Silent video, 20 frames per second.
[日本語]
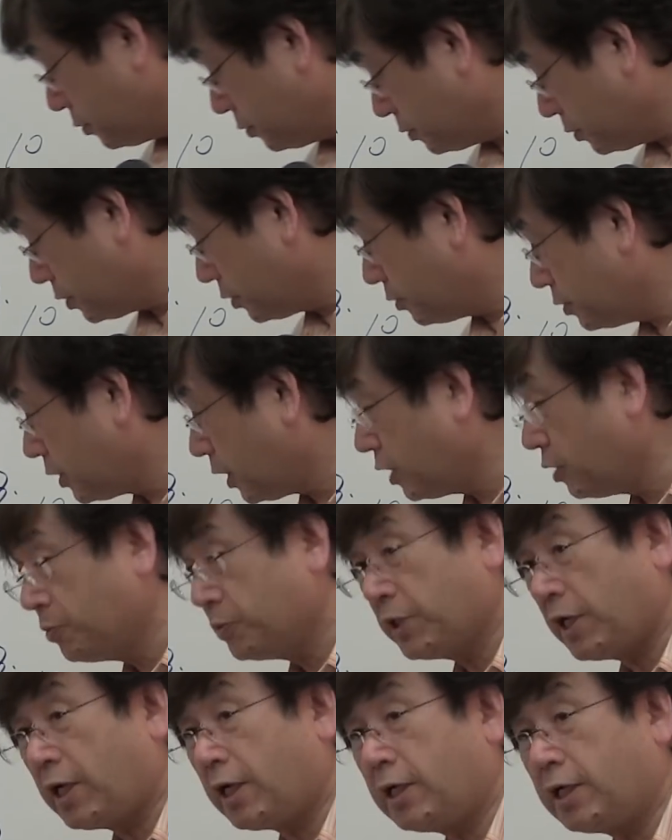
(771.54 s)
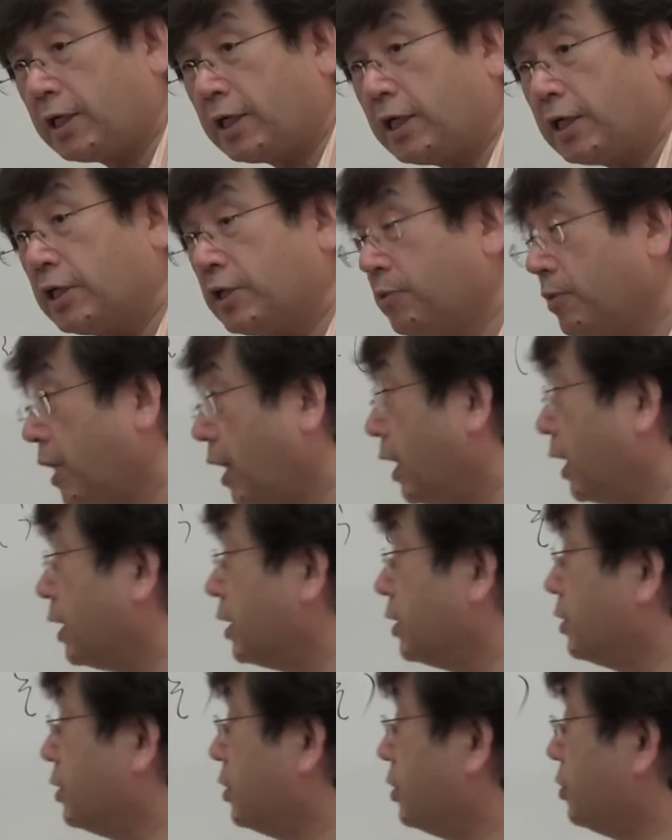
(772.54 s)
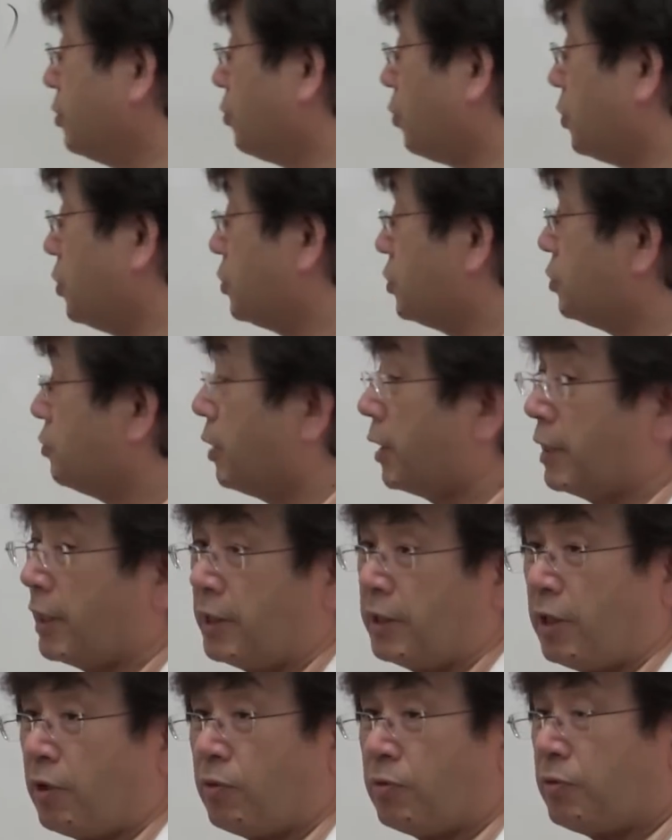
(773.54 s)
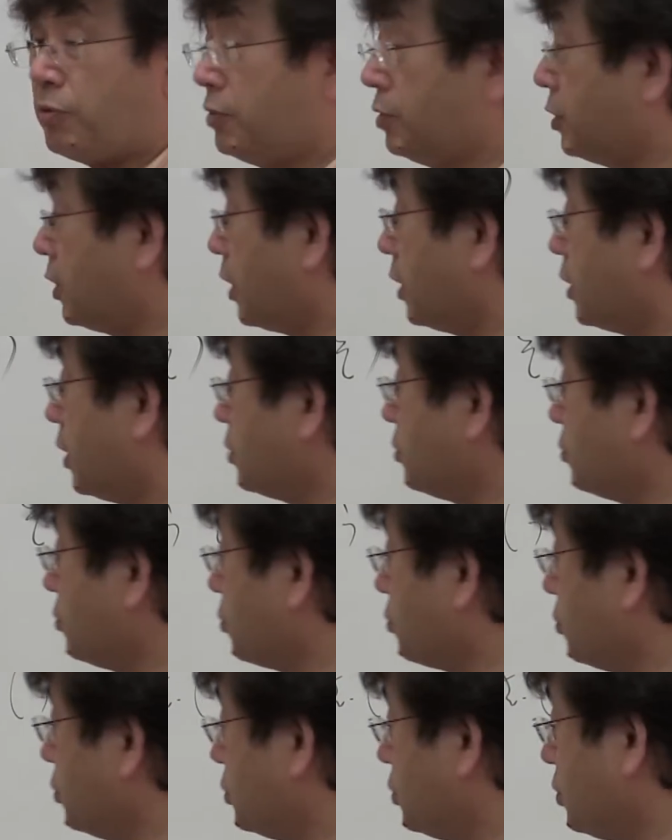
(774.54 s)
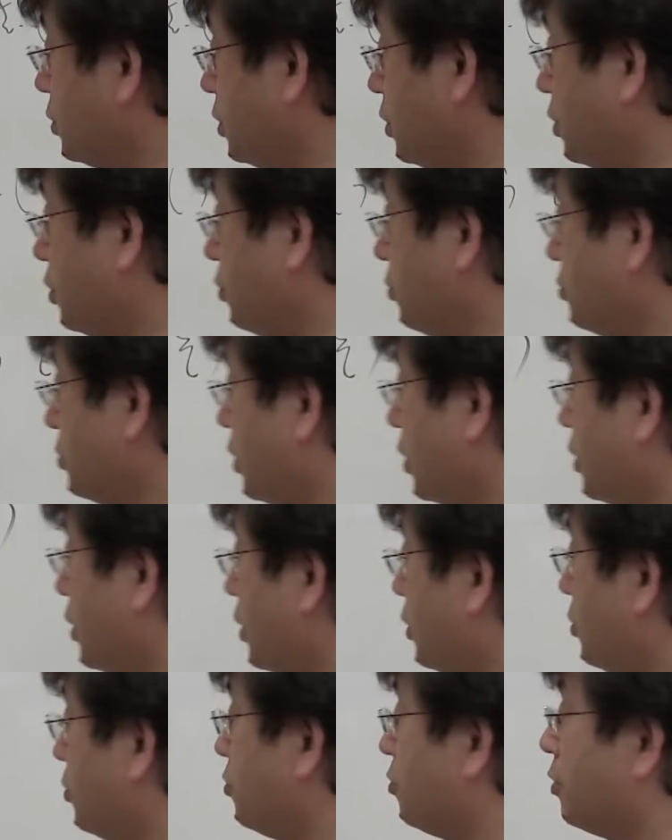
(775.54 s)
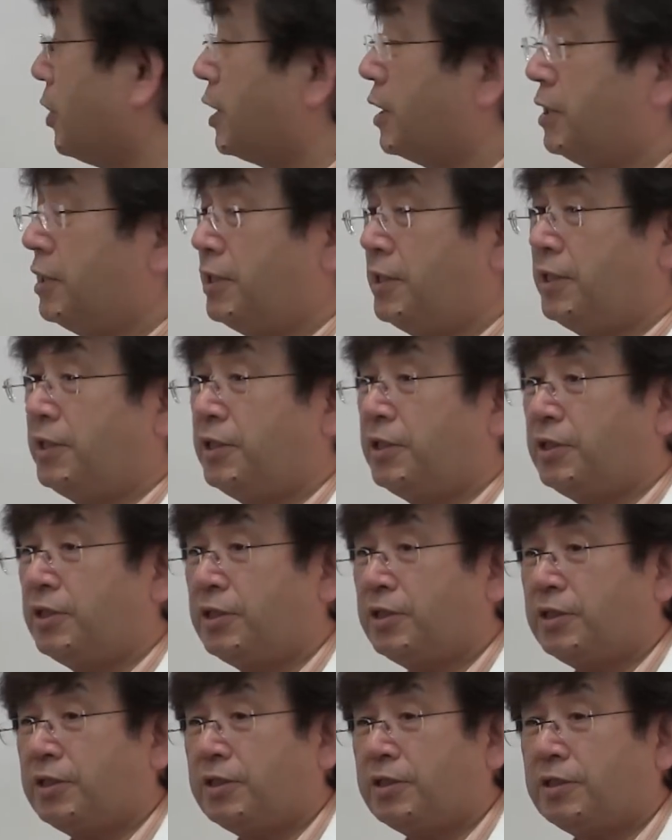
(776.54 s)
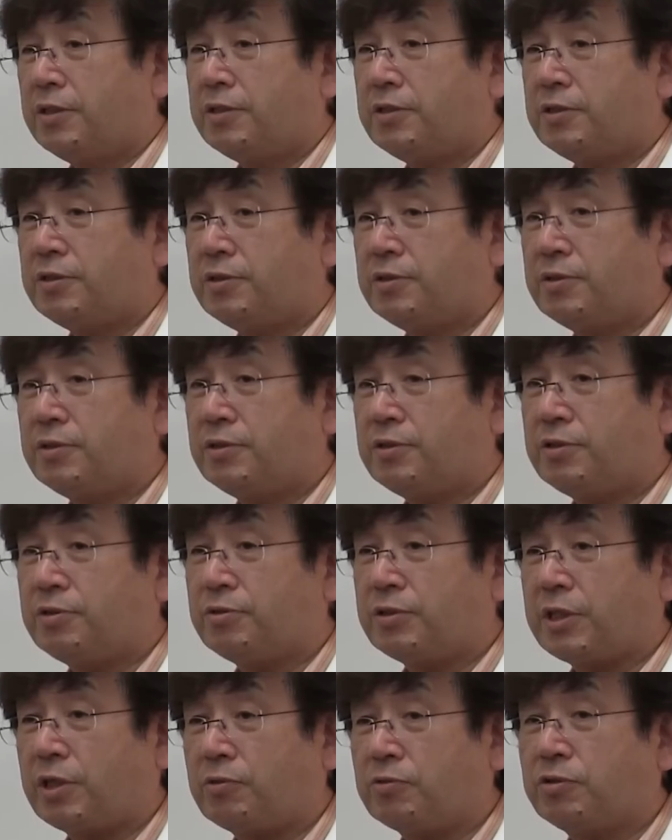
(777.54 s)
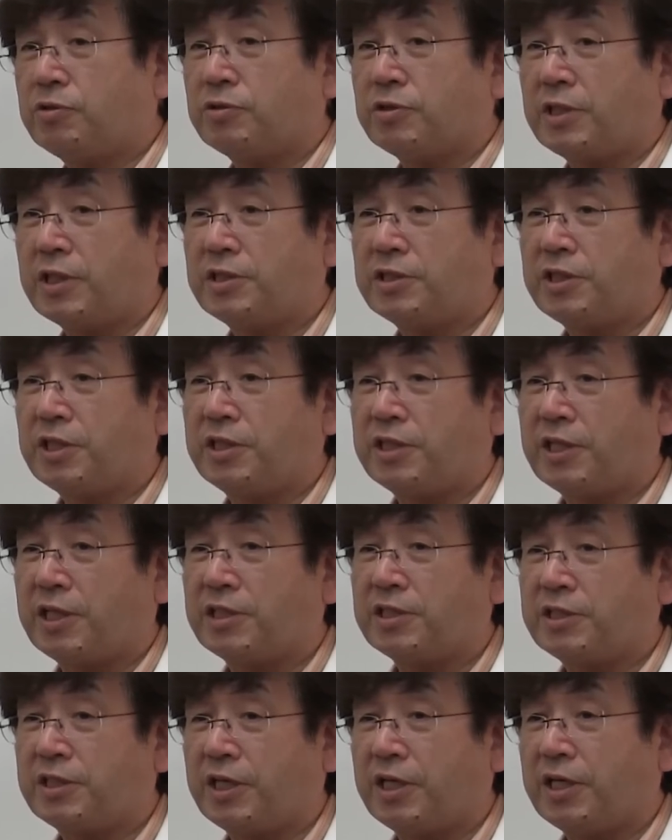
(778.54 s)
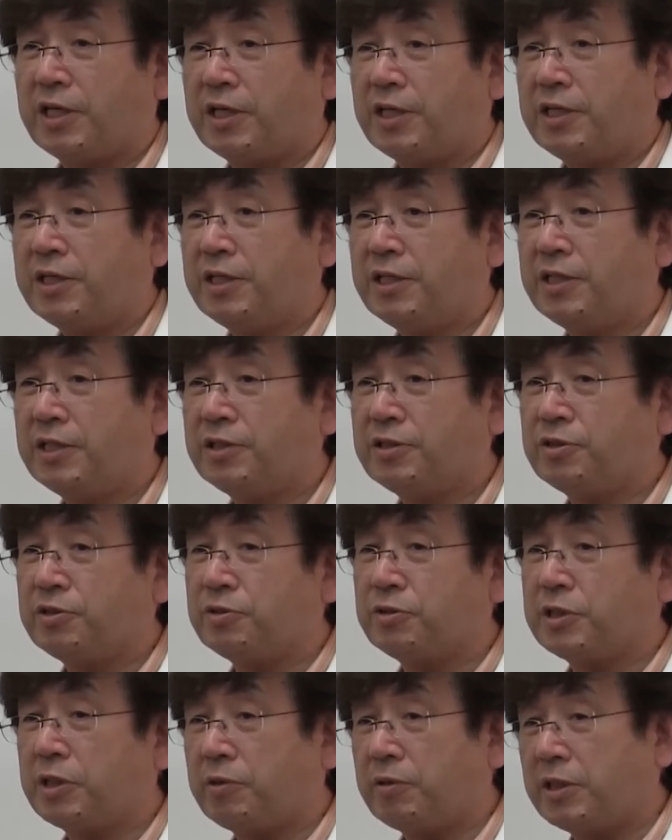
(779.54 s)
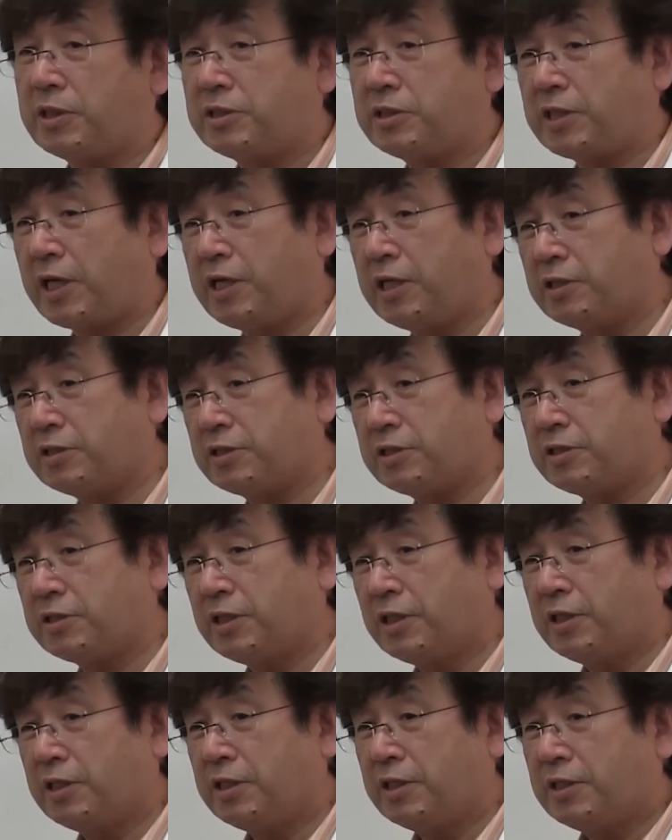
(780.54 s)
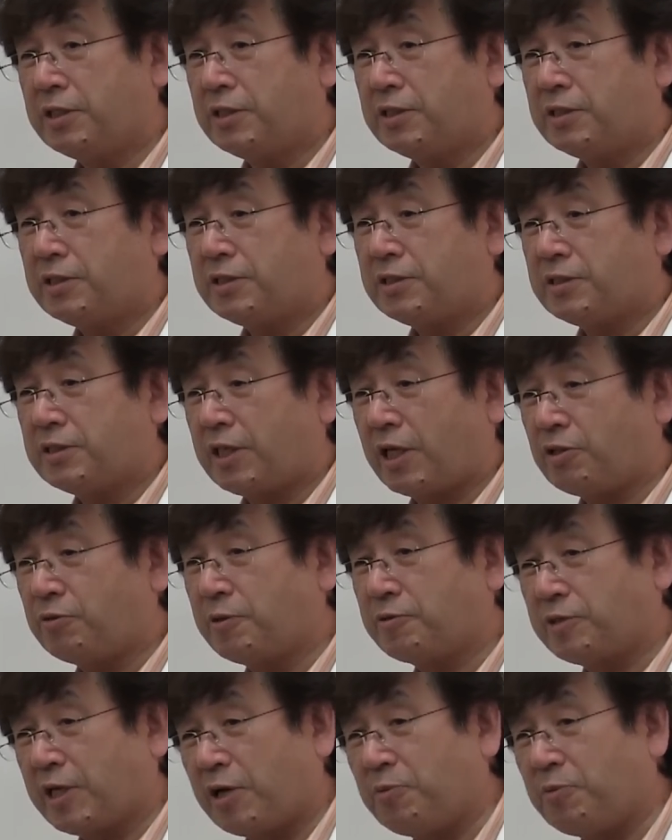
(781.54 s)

いう注射でもやらない限りは取りすぎはないだろうとだから鉄の取りすぎに気をつけてっていうのは注射を打つ先生に対して注射はさえなるべく